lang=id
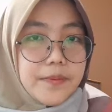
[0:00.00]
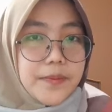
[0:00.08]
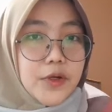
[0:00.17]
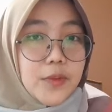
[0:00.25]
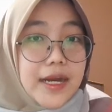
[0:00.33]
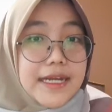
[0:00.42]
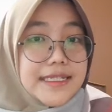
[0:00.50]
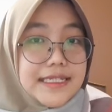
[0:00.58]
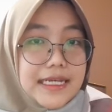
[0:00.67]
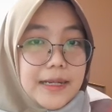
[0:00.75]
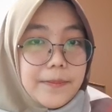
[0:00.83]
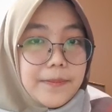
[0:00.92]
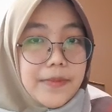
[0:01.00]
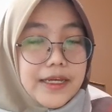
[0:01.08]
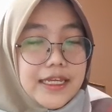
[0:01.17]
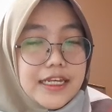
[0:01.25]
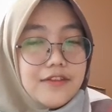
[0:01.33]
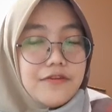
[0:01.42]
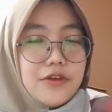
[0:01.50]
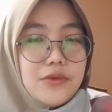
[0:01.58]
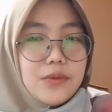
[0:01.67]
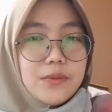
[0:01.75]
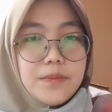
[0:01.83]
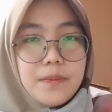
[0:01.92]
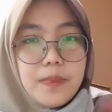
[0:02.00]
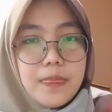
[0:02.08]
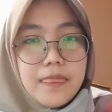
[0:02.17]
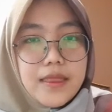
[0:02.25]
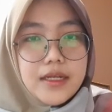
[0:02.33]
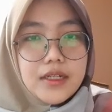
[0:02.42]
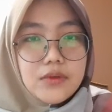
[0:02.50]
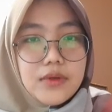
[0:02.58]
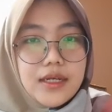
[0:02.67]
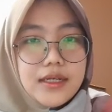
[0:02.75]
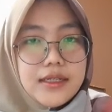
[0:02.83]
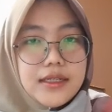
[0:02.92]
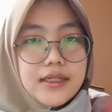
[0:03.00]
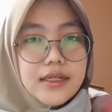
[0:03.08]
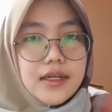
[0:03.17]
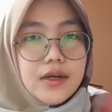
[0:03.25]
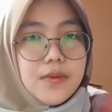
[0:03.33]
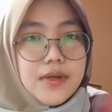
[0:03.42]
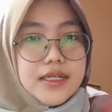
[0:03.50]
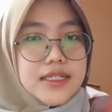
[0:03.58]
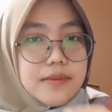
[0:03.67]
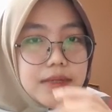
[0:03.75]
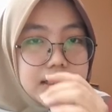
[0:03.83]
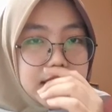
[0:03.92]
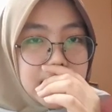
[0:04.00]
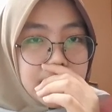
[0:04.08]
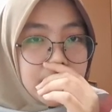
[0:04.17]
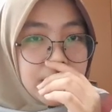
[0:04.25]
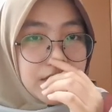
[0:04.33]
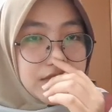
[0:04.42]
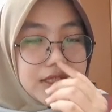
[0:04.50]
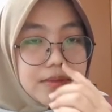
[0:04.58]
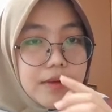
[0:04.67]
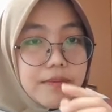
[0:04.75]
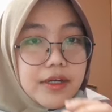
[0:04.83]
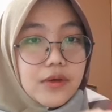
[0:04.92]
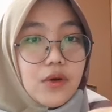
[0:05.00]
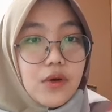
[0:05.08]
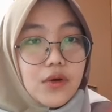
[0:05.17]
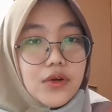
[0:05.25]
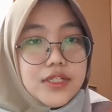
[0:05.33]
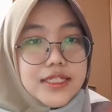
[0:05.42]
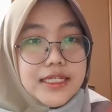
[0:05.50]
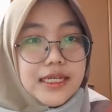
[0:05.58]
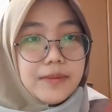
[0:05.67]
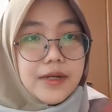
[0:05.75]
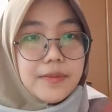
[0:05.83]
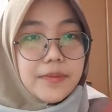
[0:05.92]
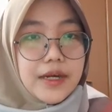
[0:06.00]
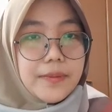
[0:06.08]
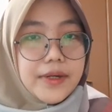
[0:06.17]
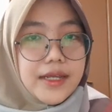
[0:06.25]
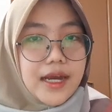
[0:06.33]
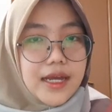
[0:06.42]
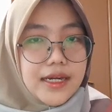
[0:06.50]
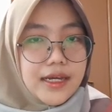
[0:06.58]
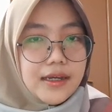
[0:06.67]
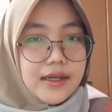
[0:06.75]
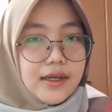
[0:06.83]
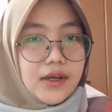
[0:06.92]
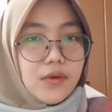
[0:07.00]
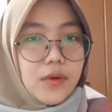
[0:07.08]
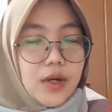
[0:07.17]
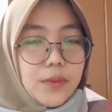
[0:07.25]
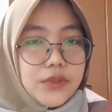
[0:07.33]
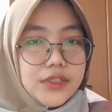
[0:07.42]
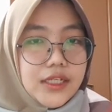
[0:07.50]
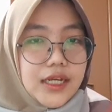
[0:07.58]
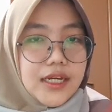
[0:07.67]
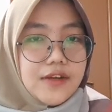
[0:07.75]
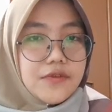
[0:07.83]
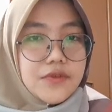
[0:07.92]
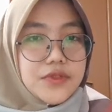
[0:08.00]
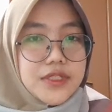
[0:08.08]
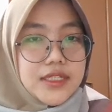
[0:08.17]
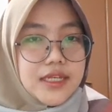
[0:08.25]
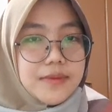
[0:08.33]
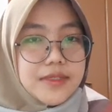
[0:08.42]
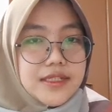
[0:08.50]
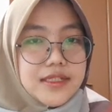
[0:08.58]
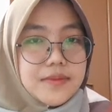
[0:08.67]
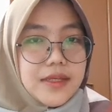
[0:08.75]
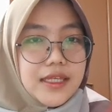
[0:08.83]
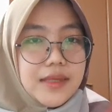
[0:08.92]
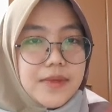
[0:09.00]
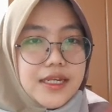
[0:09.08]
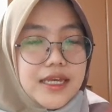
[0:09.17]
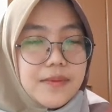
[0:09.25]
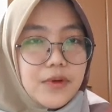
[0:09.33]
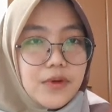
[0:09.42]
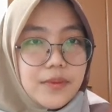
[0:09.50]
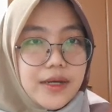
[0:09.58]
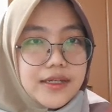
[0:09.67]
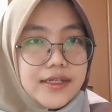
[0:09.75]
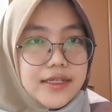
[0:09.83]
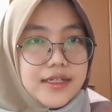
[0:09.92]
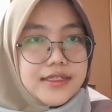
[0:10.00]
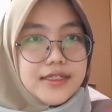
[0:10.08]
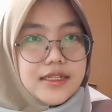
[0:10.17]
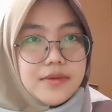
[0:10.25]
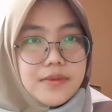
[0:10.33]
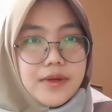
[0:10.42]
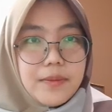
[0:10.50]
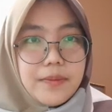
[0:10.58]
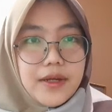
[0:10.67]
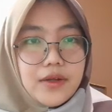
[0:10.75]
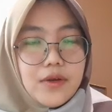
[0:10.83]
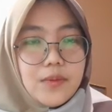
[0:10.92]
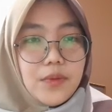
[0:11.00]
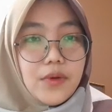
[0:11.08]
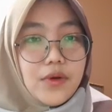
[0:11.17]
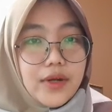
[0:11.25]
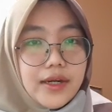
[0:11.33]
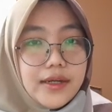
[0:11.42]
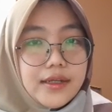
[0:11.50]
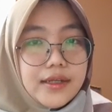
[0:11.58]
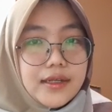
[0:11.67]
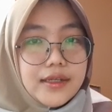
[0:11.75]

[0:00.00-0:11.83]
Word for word: perubahan sikap bagi individu. Yang kedua, komunikasi massa berfungsi memperkokoh sikap dan pendapat yang ada, walaupun terkadang fungsinya bisa sebagai media pengubah. Jadi beberapa kelompok orang